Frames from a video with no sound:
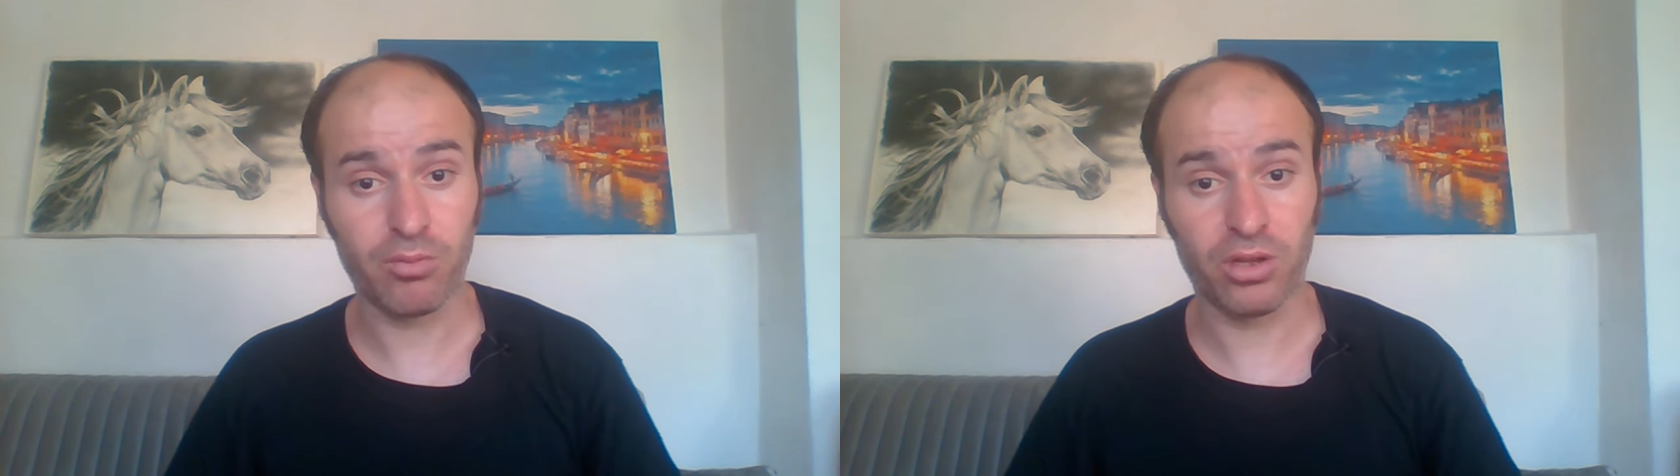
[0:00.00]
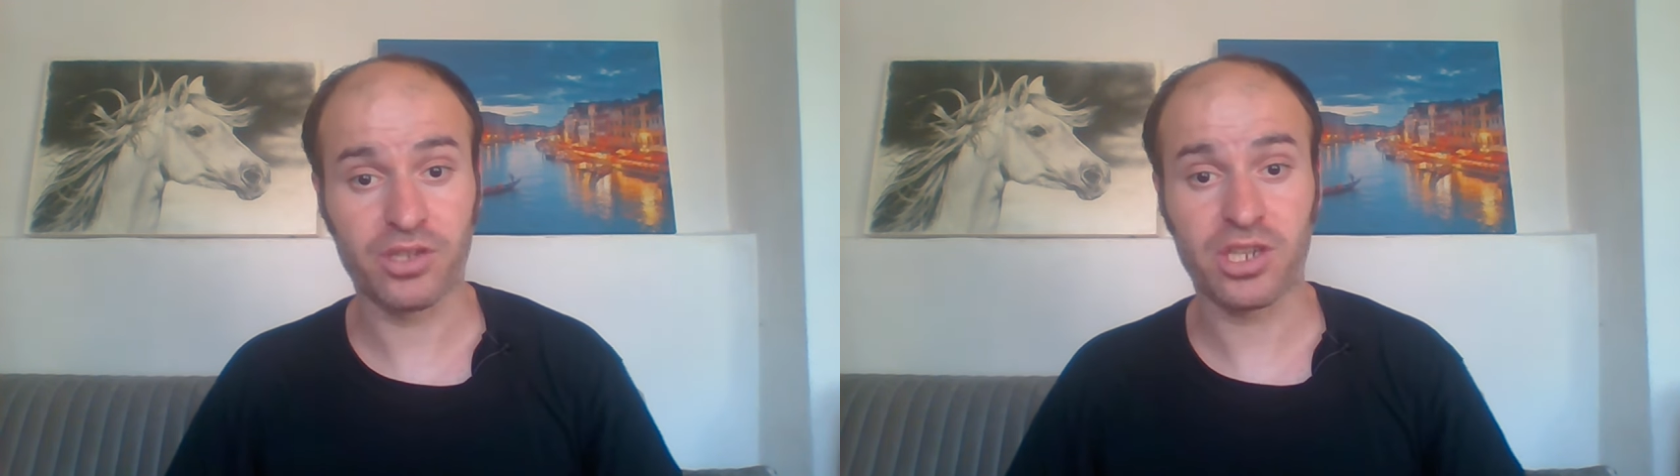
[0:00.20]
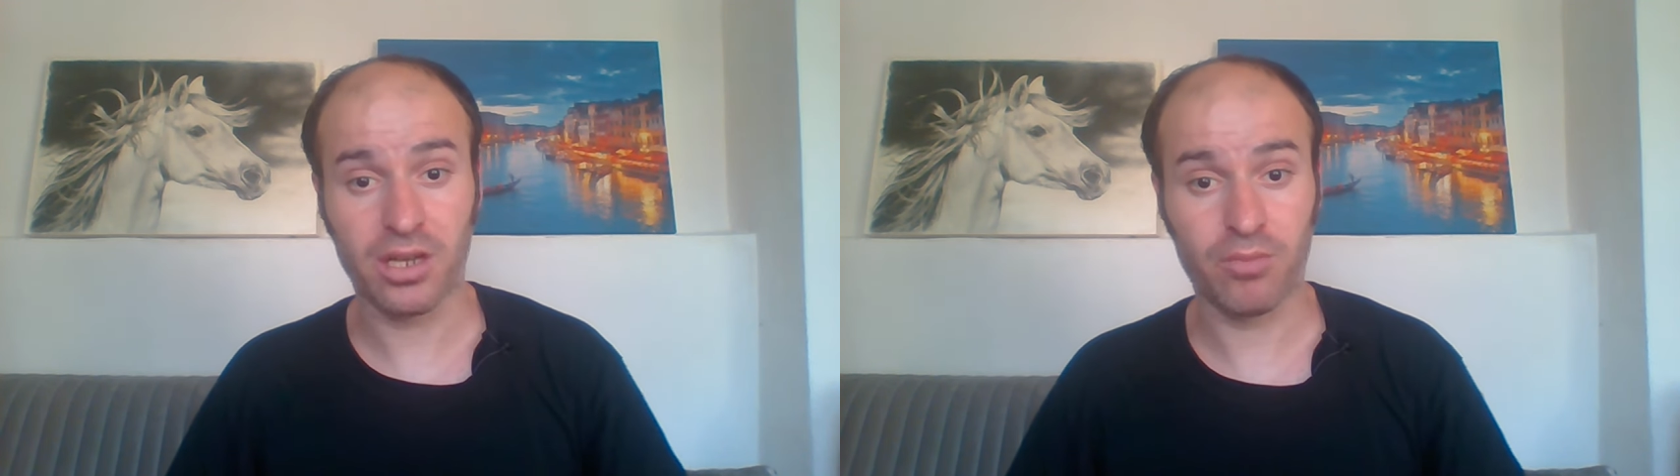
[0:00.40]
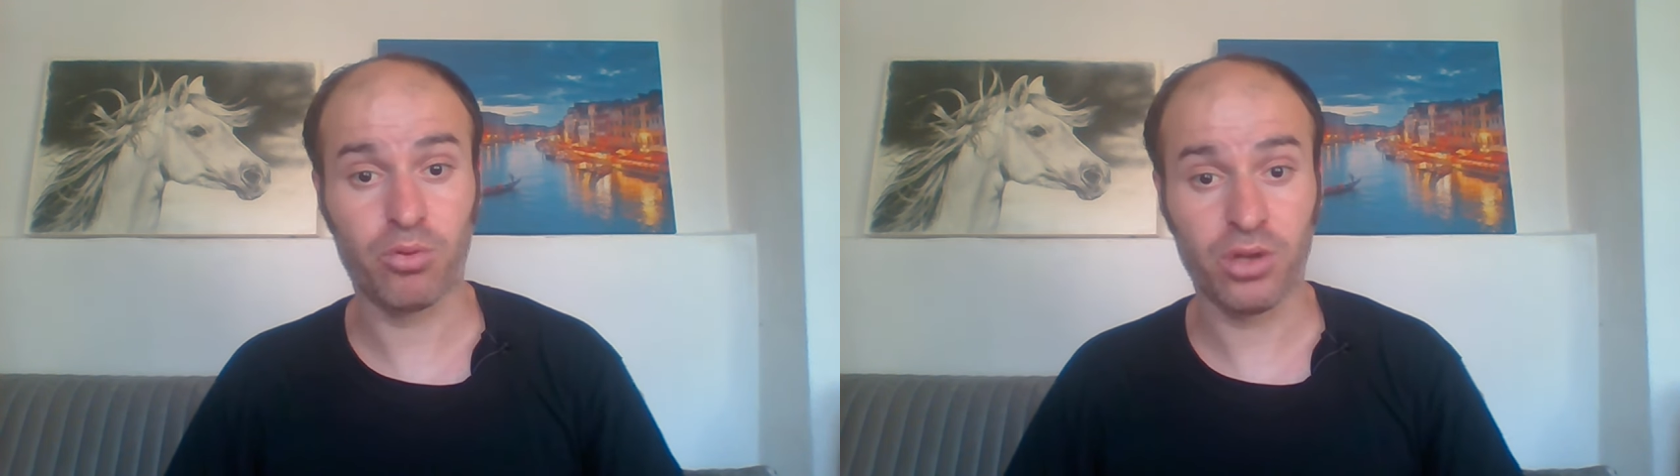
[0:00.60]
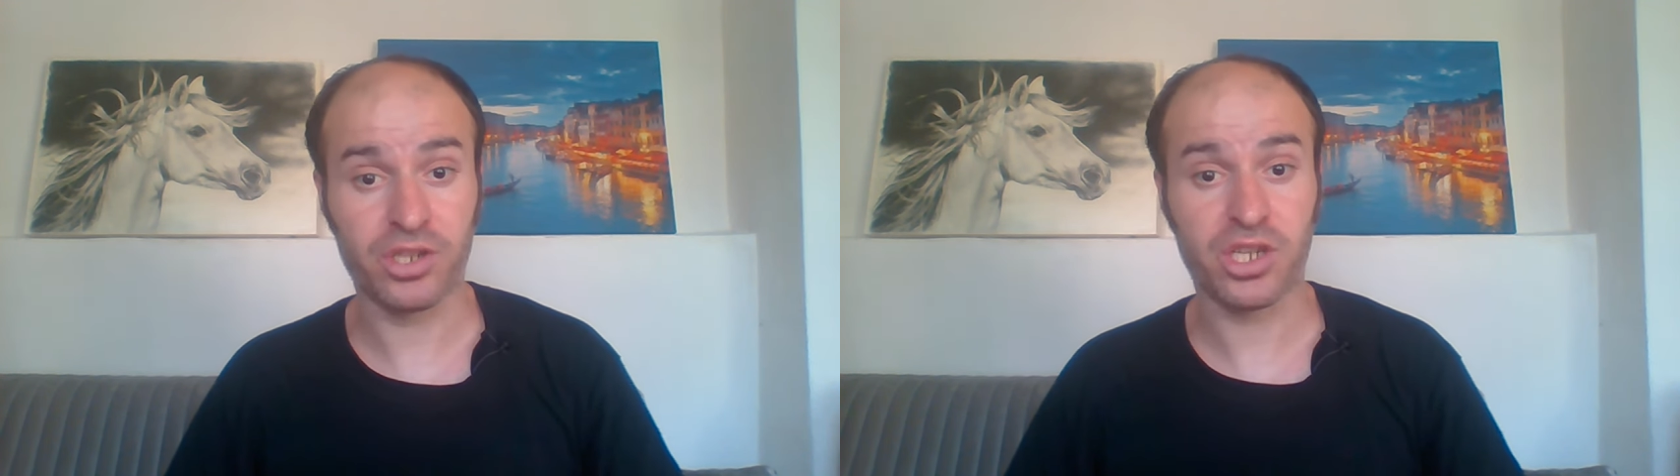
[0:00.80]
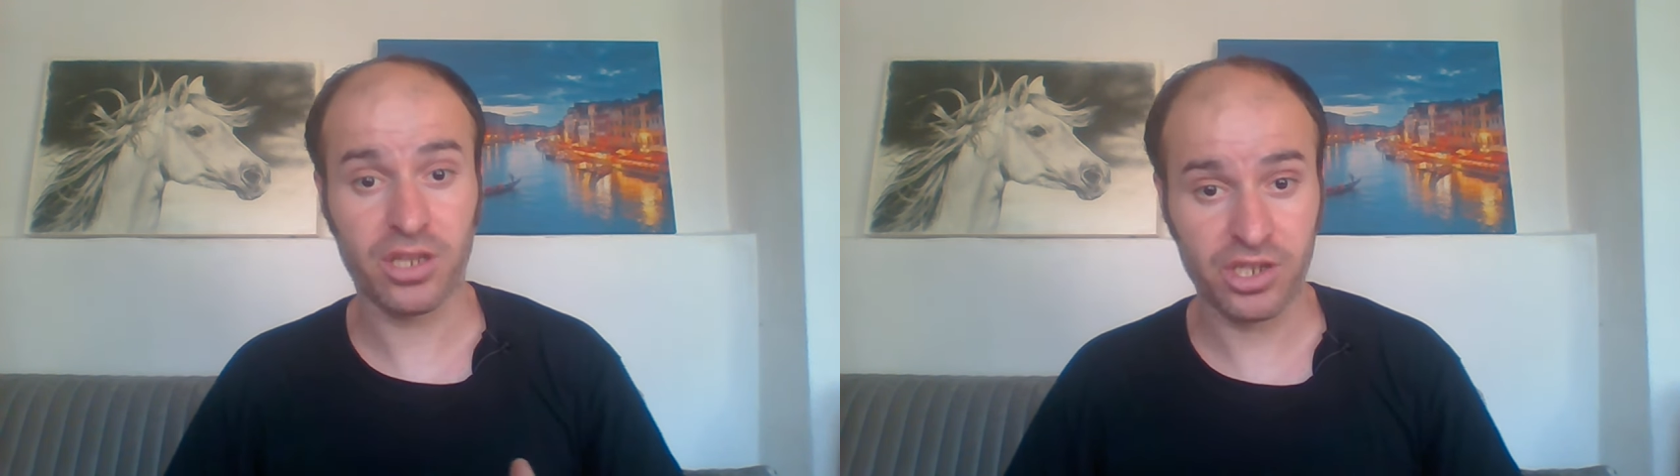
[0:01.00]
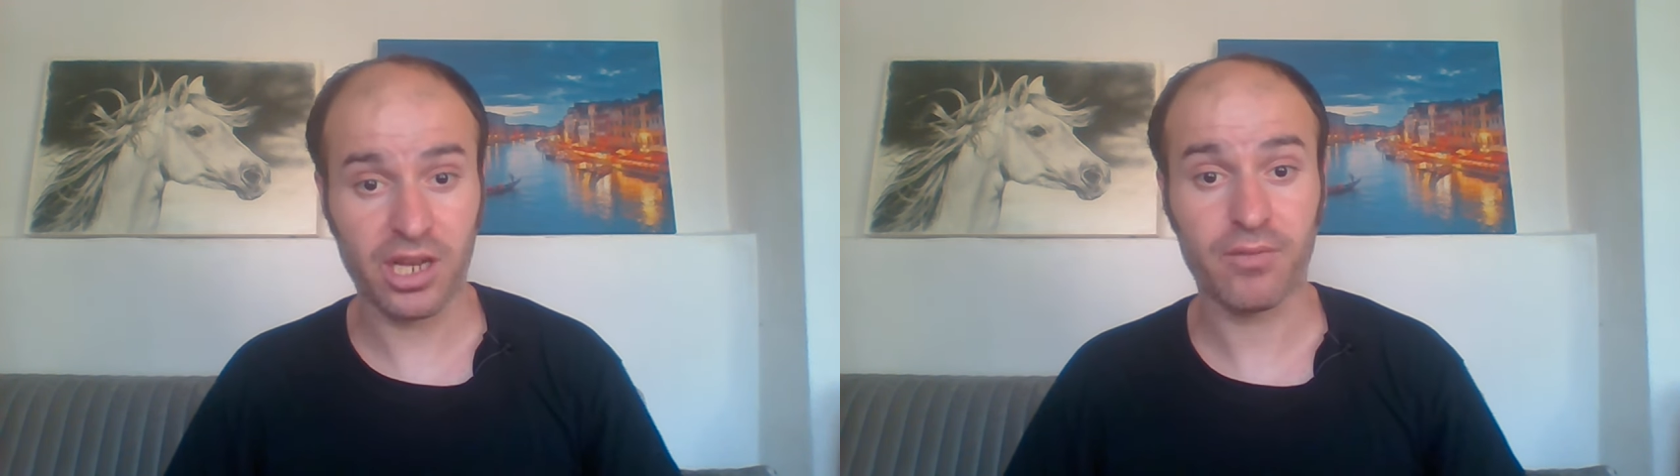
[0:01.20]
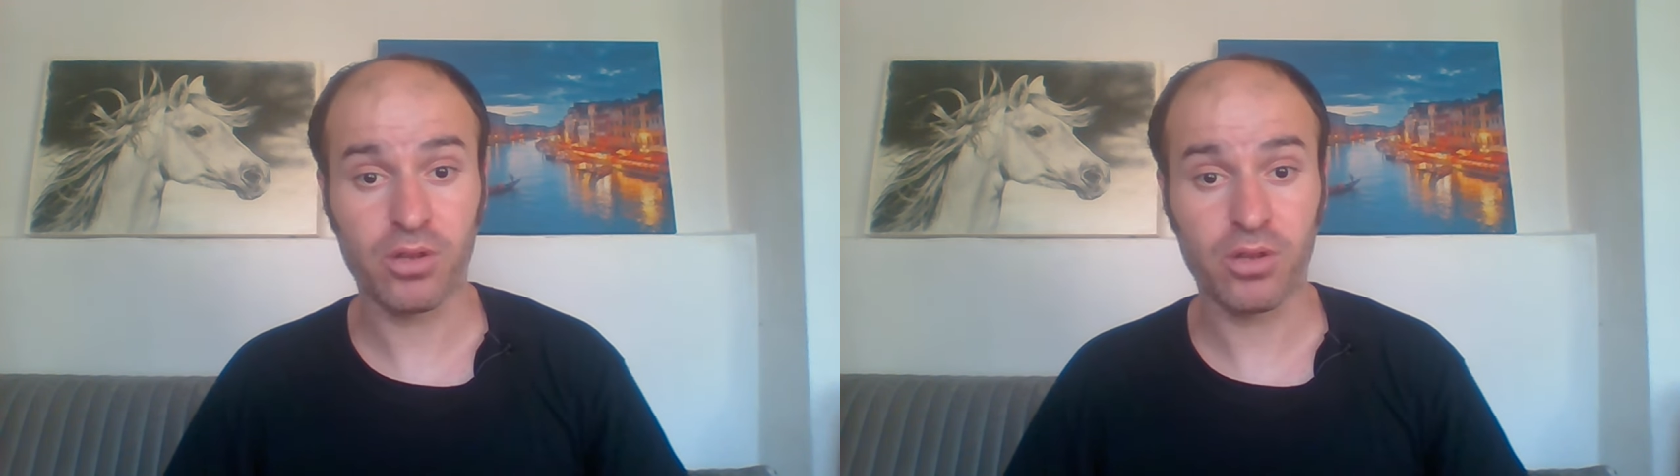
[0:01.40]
Bunu, açık, bunu açıklayacak.